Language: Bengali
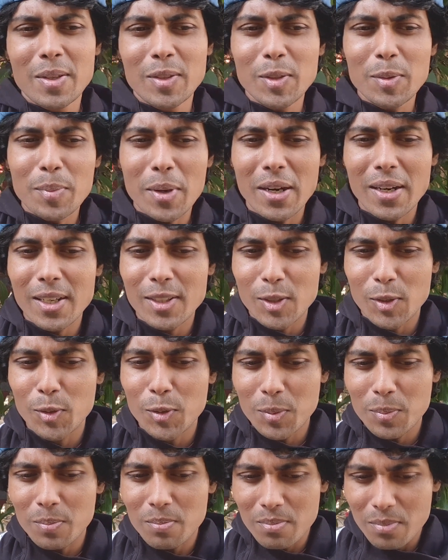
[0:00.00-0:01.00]
তো মান্না
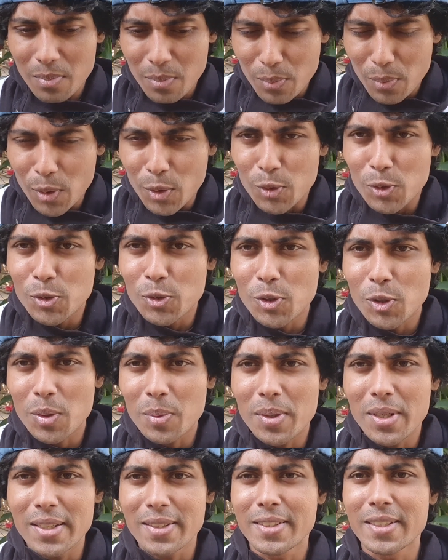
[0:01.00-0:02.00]
তখন প্রডিউস
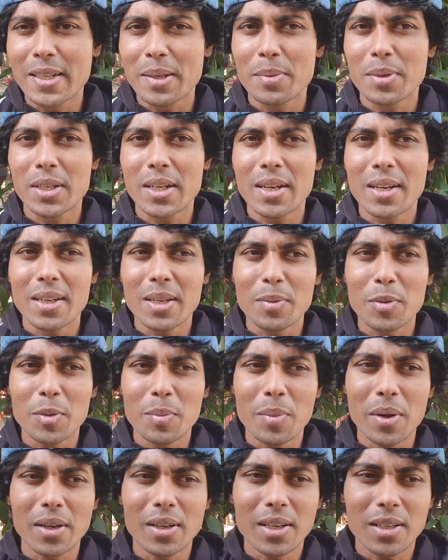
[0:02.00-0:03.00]
করবেন এই সিনেমাটা এবং
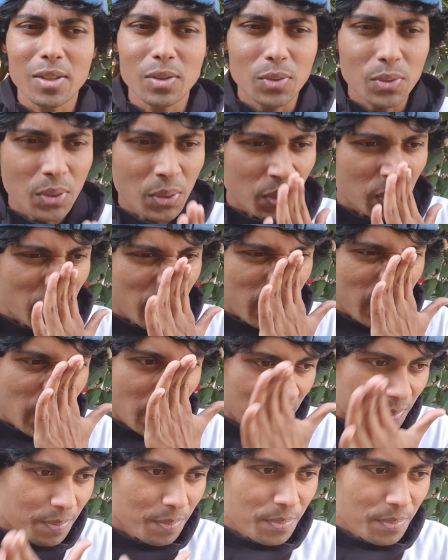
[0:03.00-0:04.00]
মান্নার কিন্তু তখন একটা